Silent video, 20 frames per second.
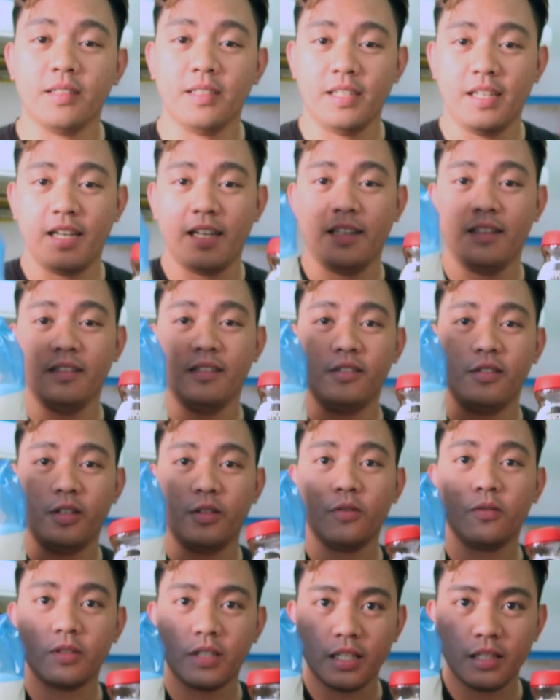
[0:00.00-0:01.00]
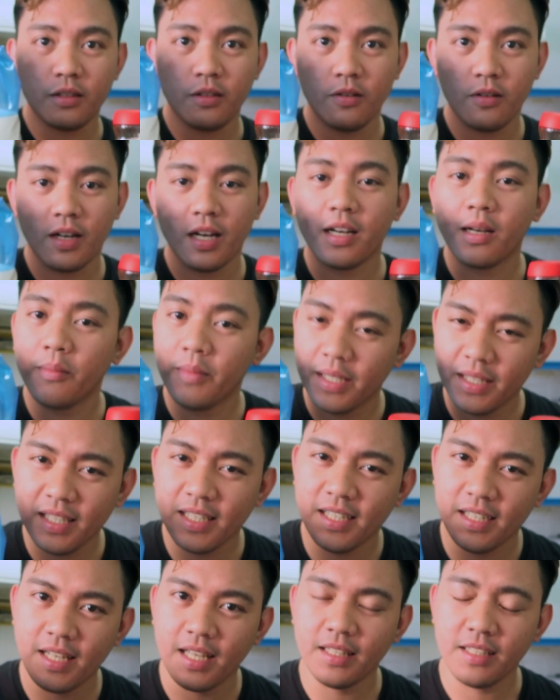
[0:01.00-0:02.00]
Yan. So itong tatlo,
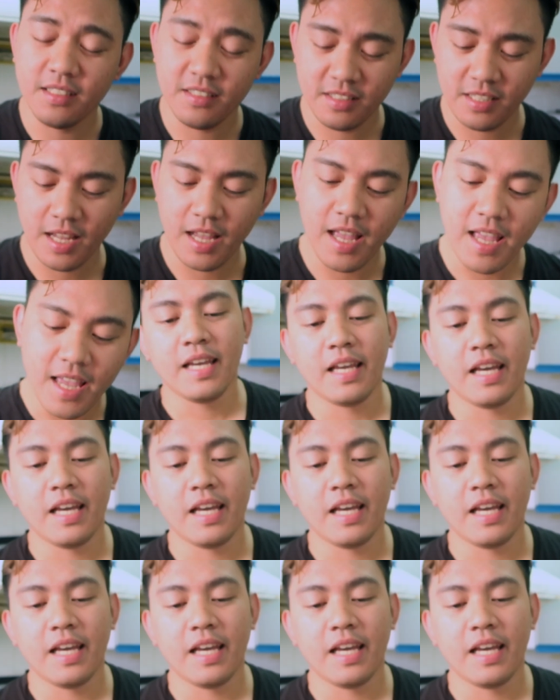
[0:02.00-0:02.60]
gagamitin na natin siya.